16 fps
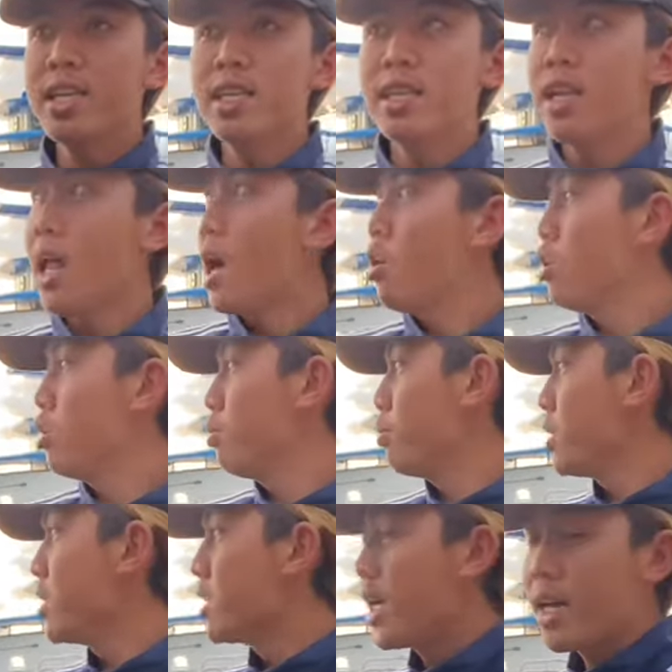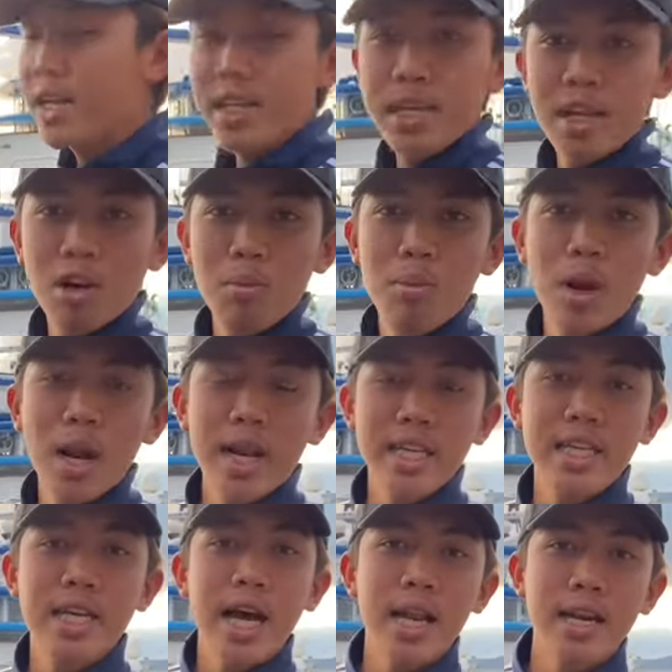laut mencari gerombolan
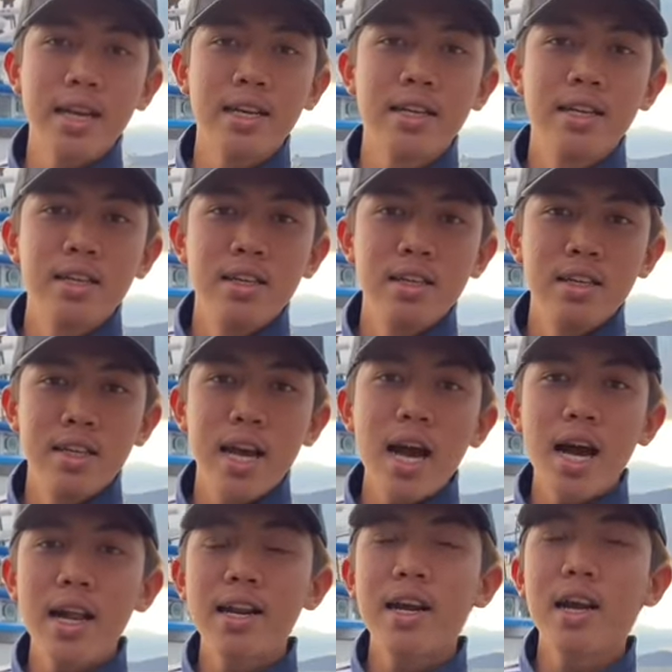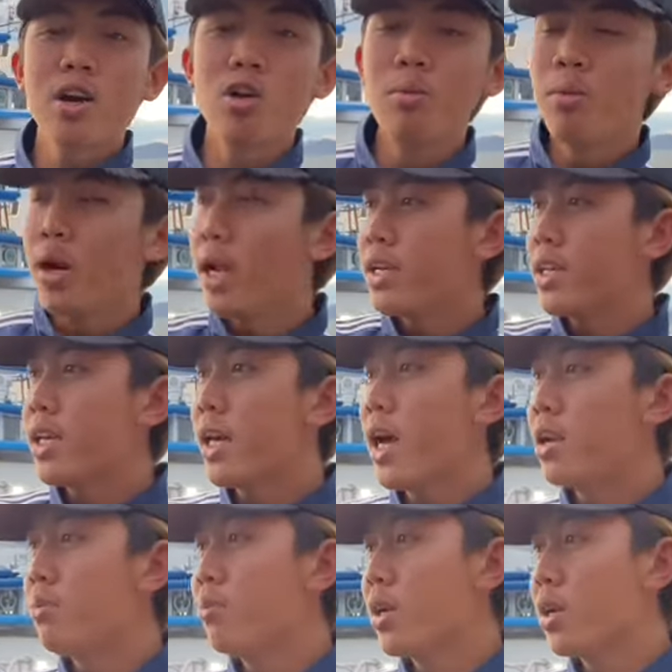ikan Ya karena gerombolan
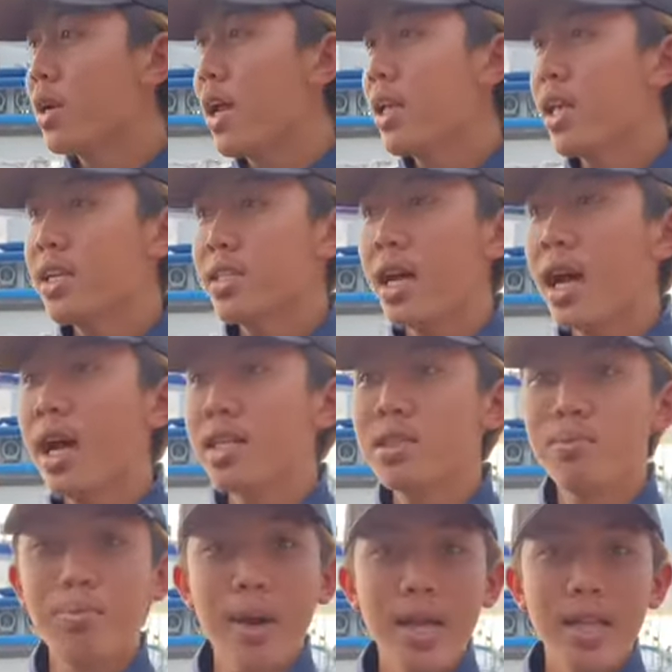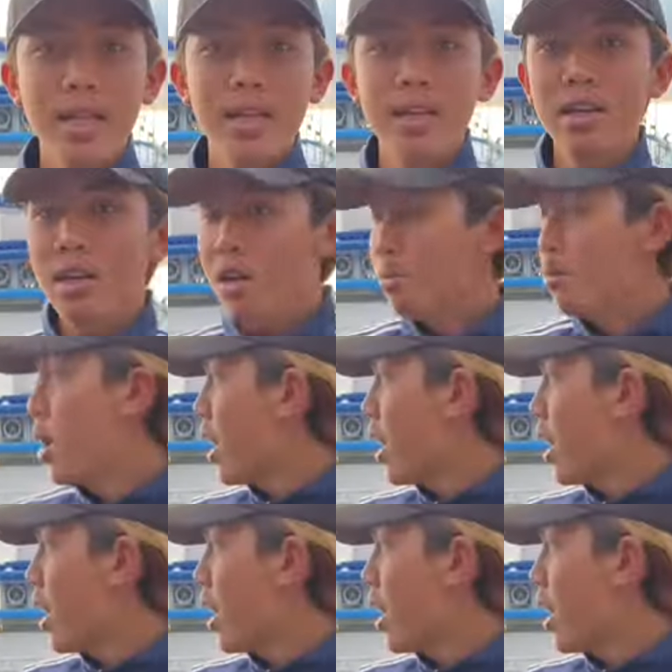ikan berenangnya sangat cepat Maka